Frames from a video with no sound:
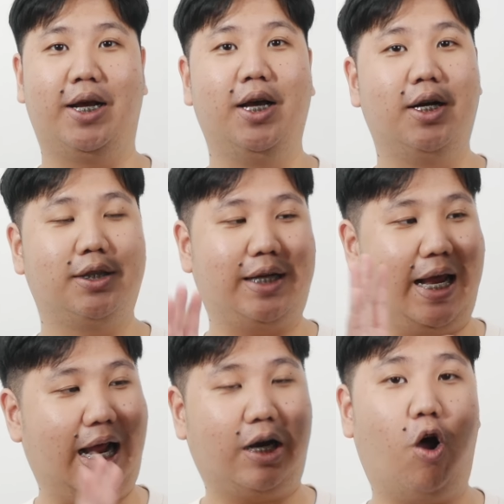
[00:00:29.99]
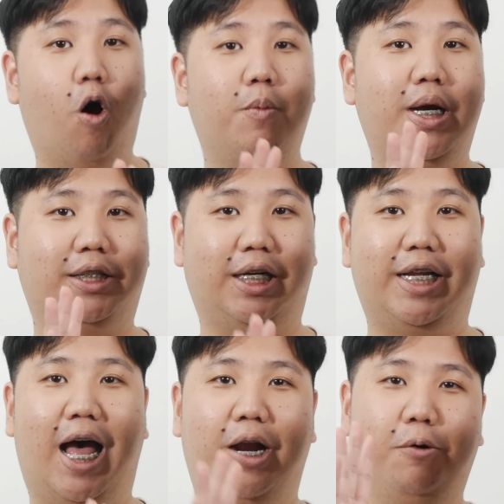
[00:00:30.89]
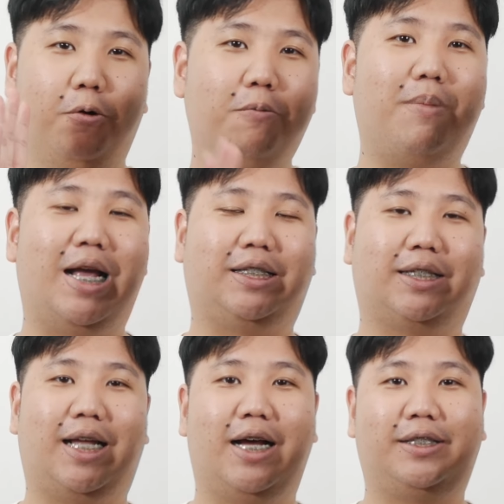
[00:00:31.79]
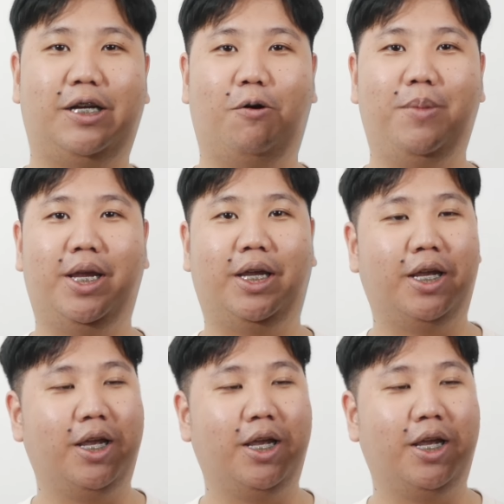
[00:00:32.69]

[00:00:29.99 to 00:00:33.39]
8สายรัดข้อมืออัจฉริยะรุ่นใหม่จากทางเสี่ยวมี